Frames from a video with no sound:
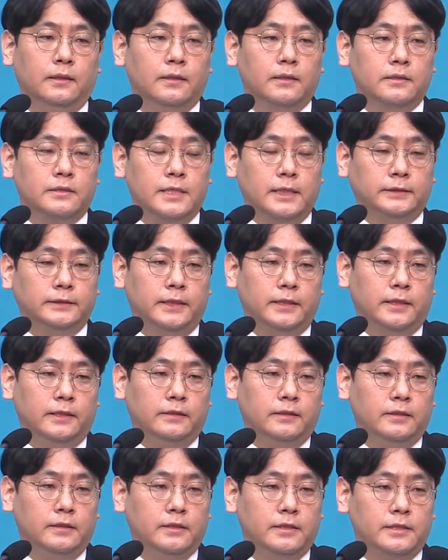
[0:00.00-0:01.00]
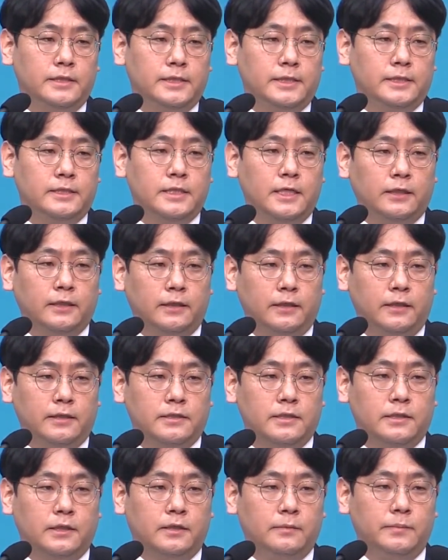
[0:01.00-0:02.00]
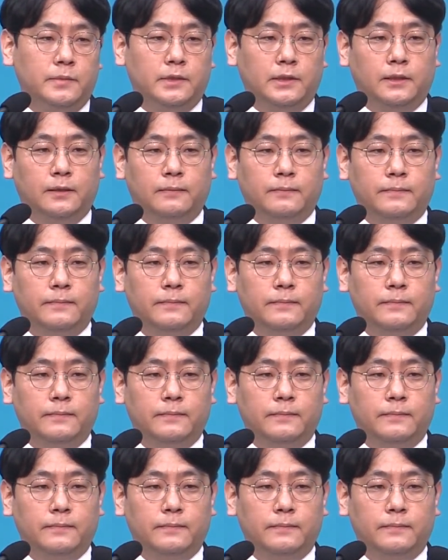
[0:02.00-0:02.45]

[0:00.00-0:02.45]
창세기는 시작의 책입니다.